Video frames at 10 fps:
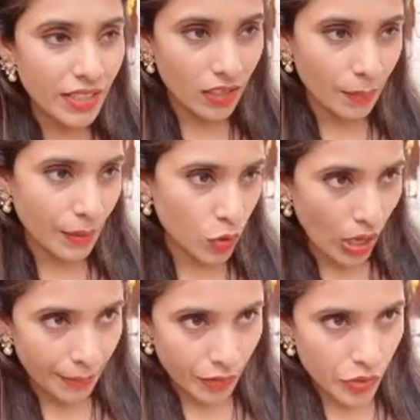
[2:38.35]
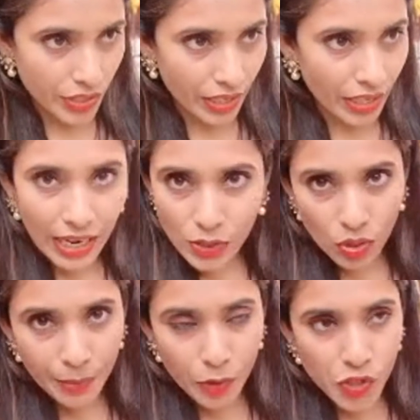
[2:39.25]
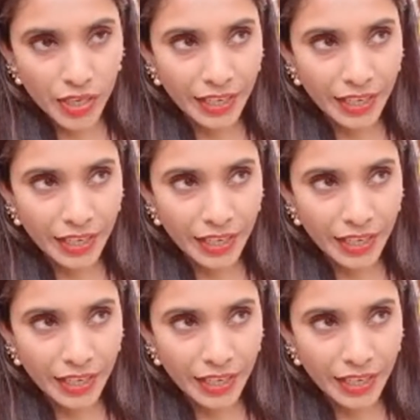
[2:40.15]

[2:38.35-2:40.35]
जो अमावस्या है आज तो अमावस्या